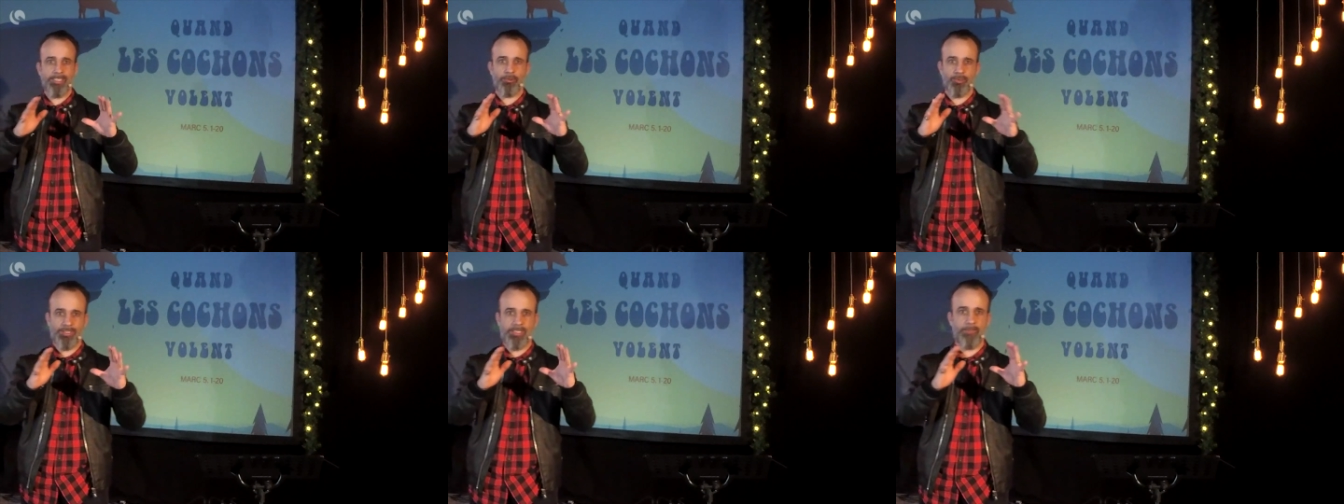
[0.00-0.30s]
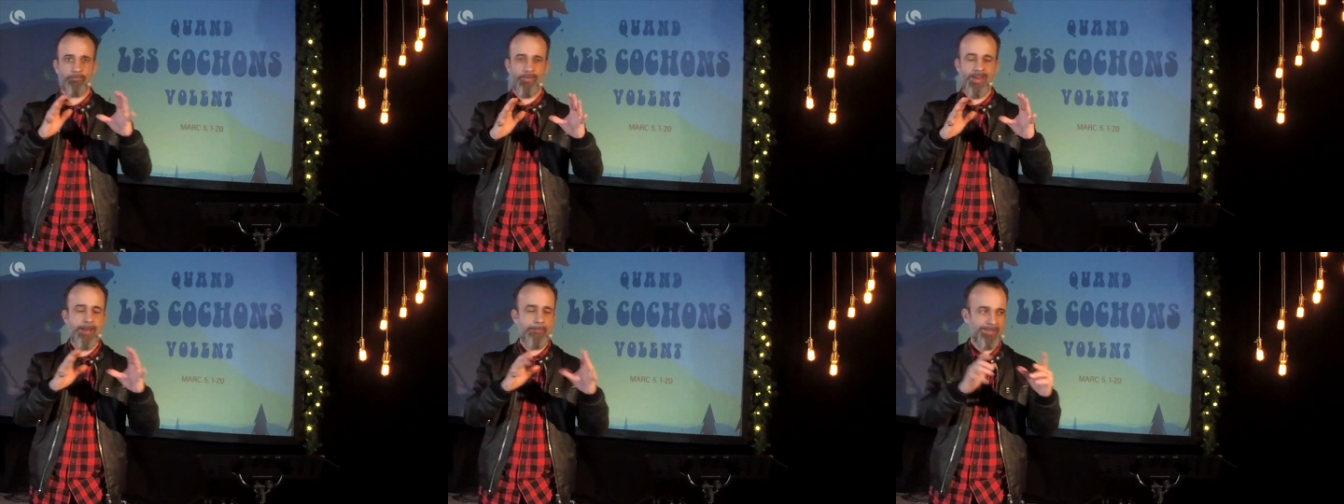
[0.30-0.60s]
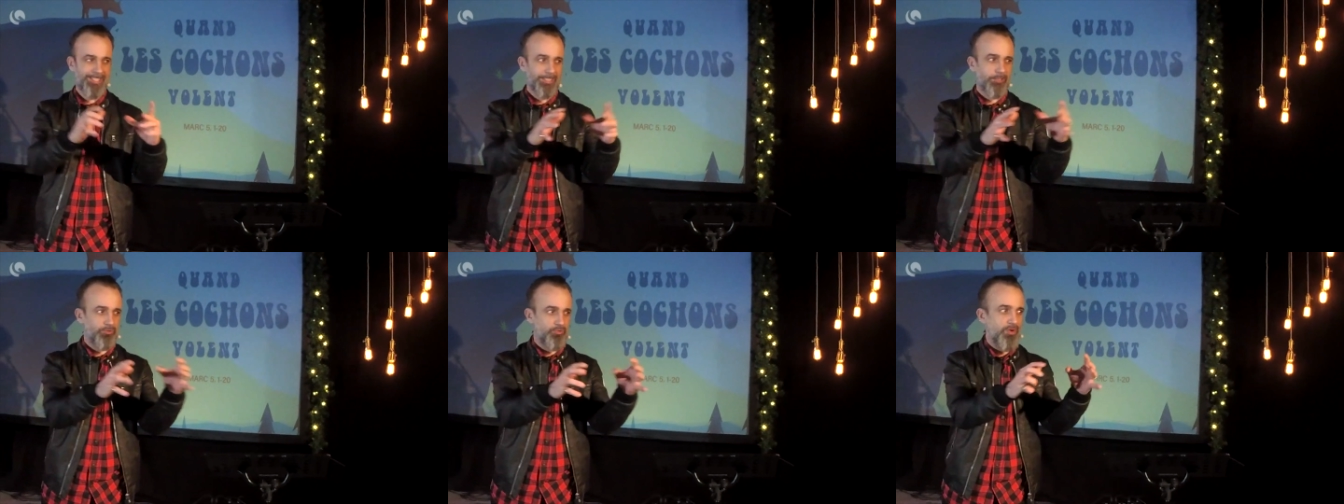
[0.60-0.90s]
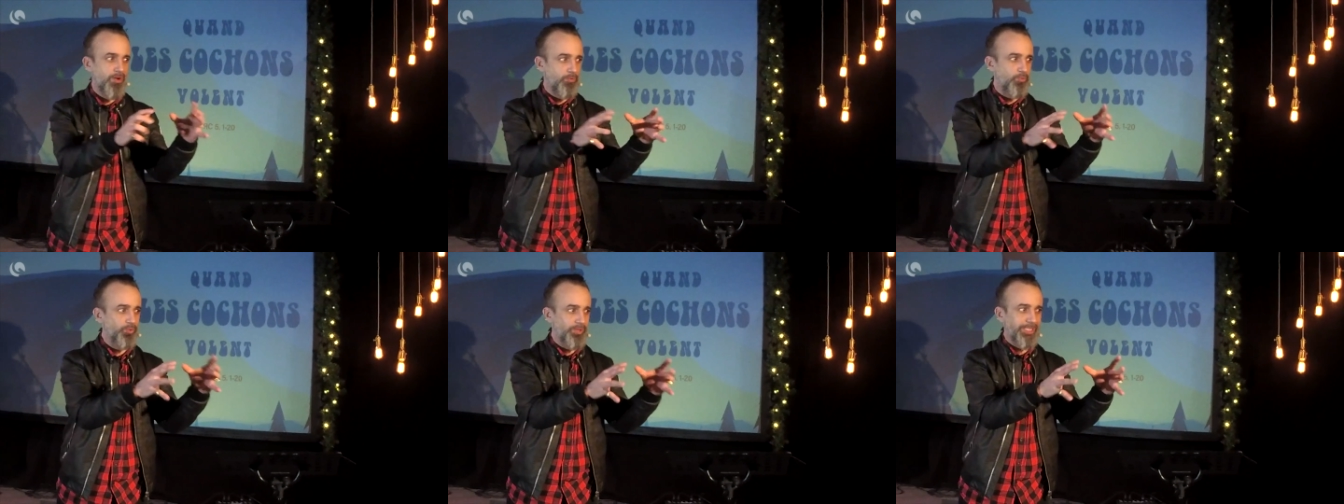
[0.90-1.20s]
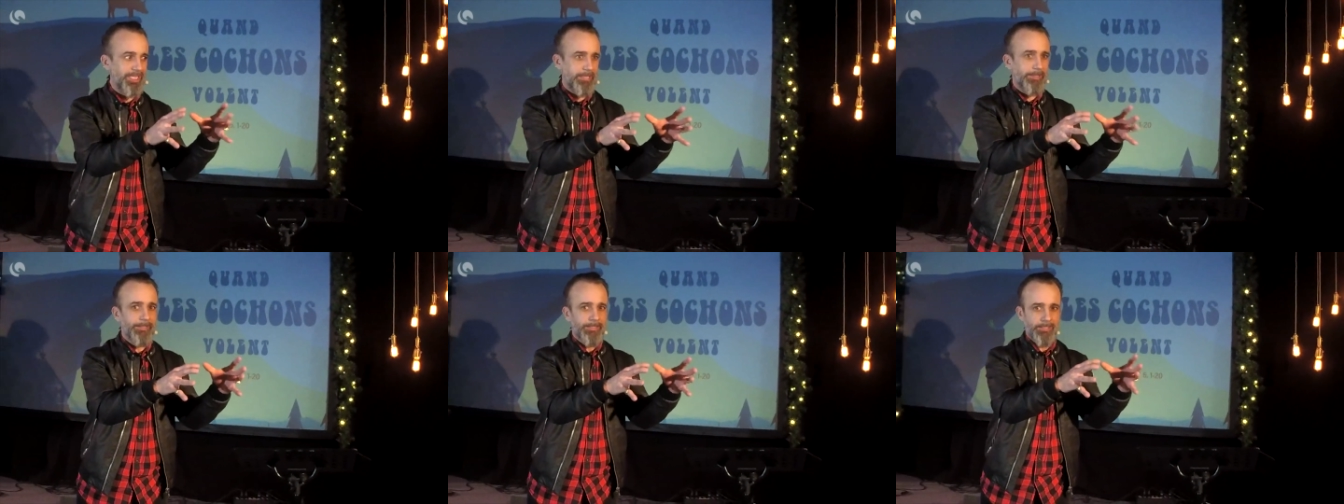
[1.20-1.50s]
sur ce qu'il fait, parce que tout d'un coup,
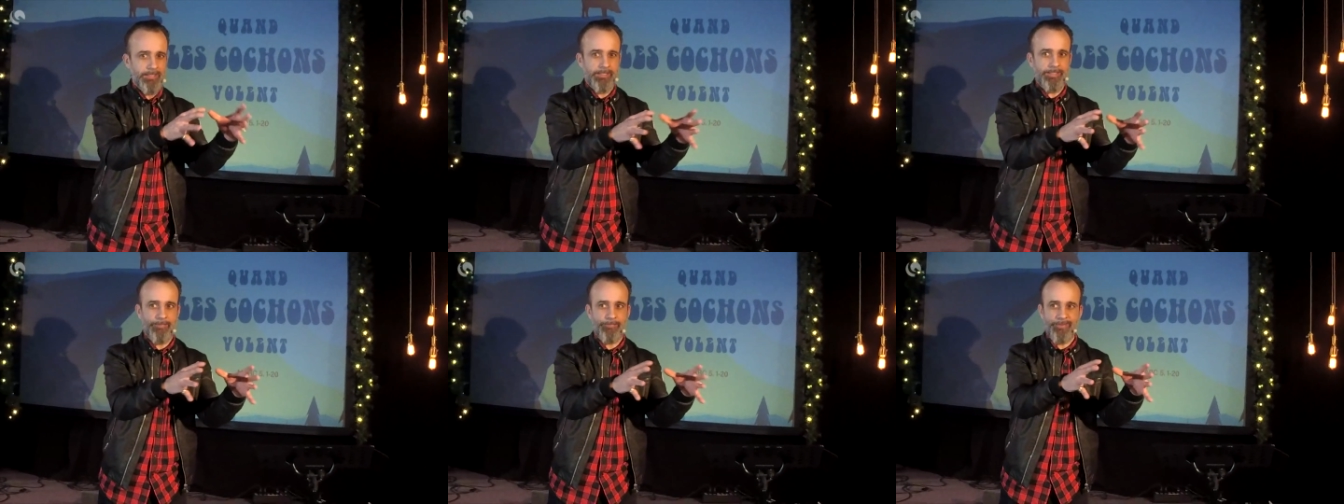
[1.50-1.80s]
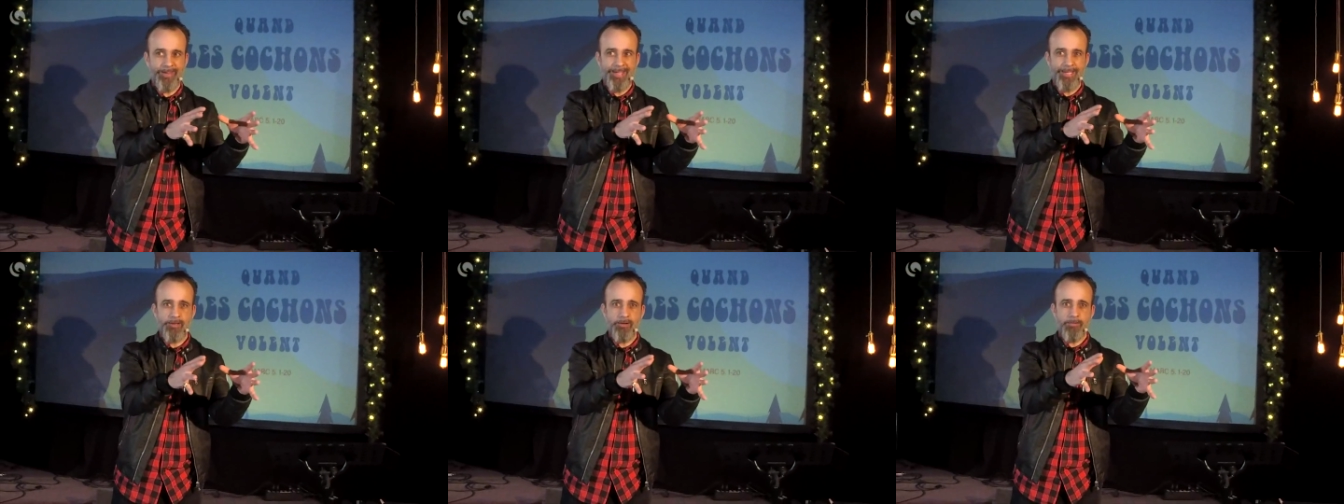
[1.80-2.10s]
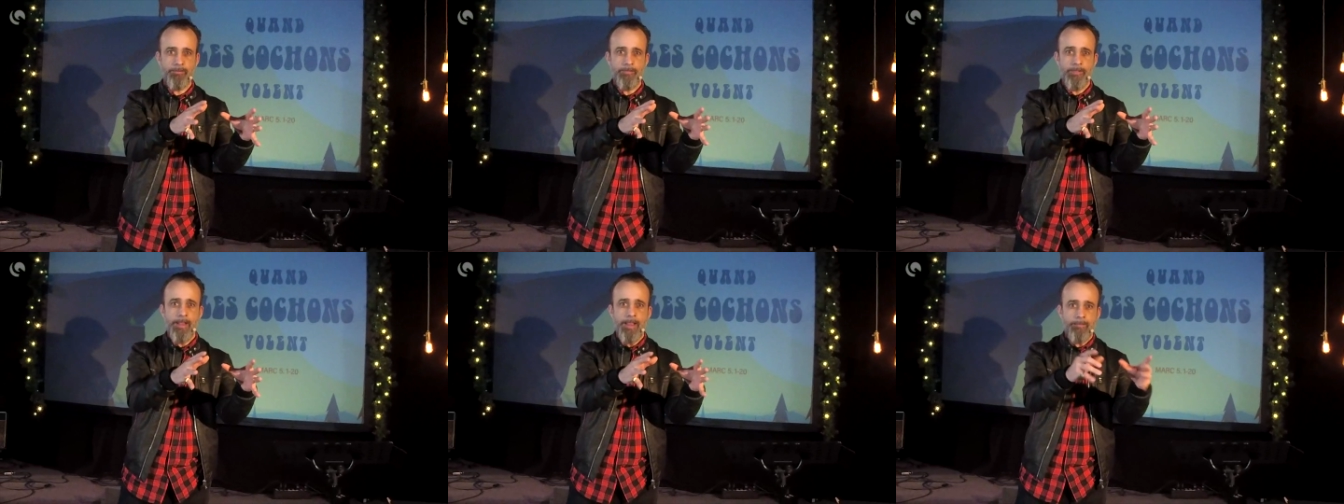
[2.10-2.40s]
c'est effrayant.